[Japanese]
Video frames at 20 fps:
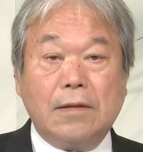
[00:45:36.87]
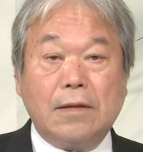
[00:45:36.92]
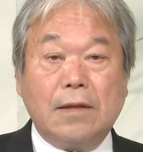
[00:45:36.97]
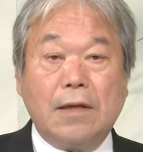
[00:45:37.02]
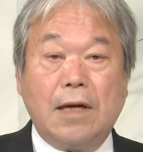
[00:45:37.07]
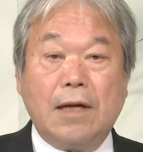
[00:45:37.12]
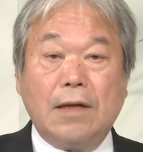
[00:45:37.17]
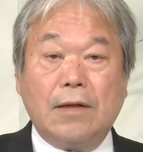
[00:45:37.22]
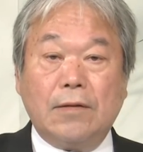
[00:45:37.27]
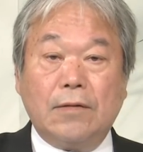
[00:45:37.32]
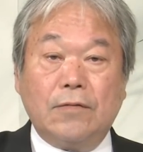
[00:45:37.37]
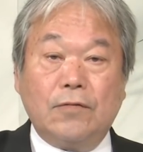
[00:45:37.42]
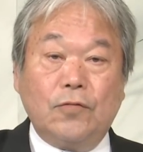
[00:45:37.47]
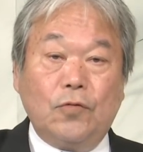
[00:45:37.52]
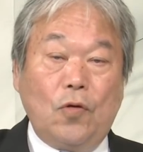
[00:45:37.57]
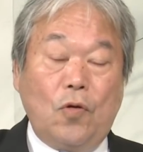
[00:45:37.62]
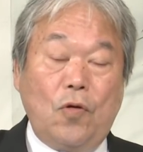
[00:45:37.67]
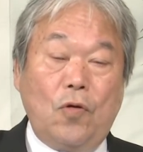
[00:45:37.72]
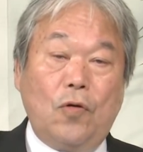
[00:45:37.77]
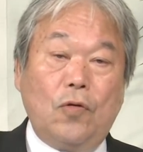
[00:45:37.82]
が
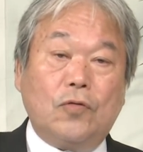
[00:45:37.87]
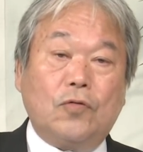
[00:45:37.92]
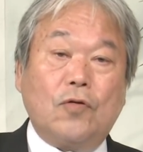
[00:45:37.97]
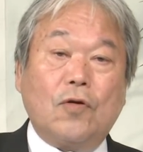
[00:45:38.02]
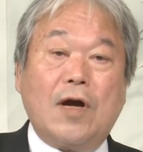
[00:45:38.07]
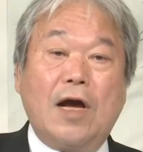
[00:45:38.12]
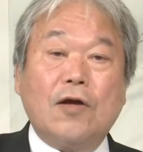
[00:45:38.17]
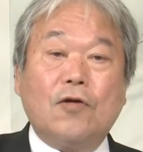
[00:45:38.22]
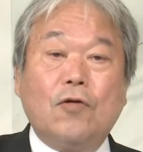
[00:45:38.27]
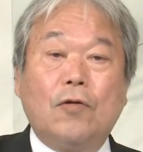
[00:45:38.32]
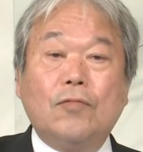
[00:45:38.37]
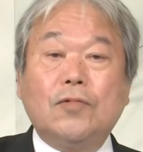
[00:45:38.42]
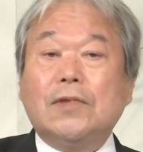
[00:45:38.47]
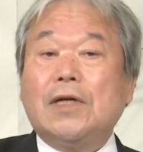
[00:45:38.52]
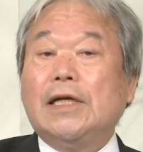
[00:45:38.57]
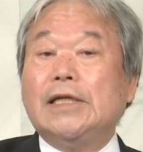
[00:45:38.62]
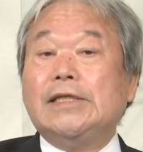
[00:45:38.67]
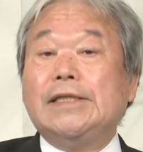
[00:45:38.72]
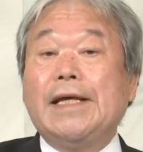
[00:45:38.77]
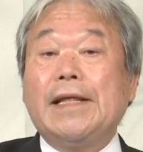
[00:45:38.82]
どーっと外交部
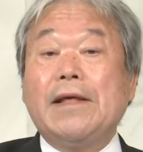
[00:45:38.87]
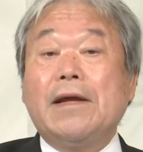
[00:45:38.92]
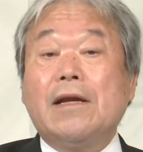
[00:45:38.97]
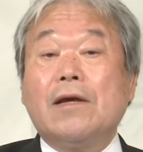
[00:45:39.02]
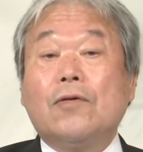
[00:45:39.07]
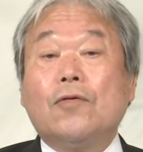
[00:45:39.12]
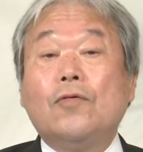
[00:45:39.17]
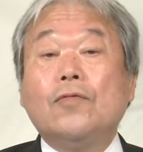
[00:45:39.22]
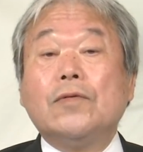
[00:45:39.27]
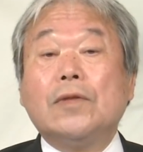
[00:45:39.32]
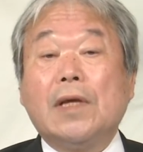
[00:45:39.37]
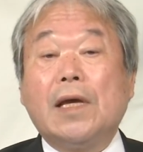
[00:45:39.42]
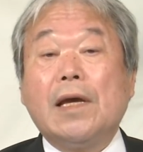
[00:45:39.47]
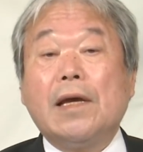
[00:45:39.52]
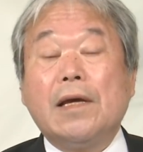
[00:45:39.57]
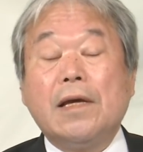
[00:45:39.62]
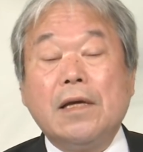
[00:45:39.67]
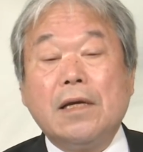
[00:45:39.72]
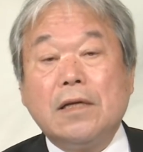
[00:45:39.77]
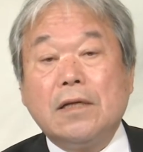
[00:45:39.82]
会になだれ込ん
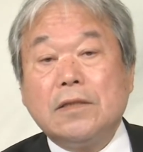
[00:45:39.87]
で